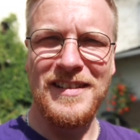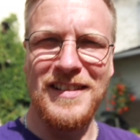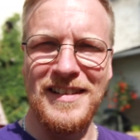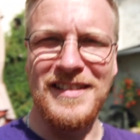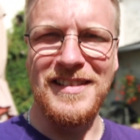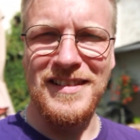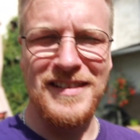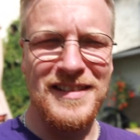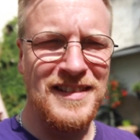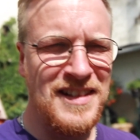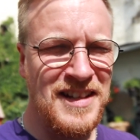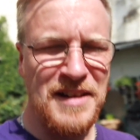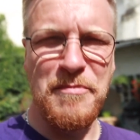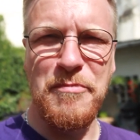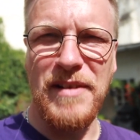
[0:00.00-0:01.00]
äh,
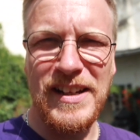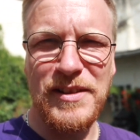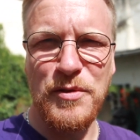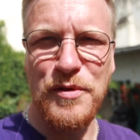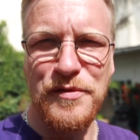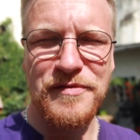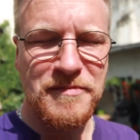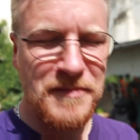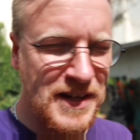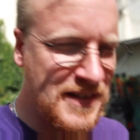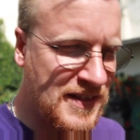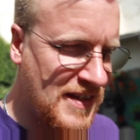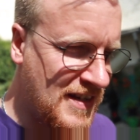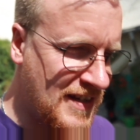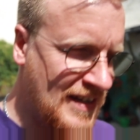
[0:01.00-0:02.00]

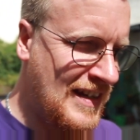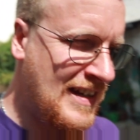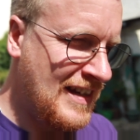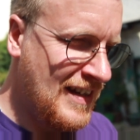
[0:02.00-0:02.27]
backofenmäßig.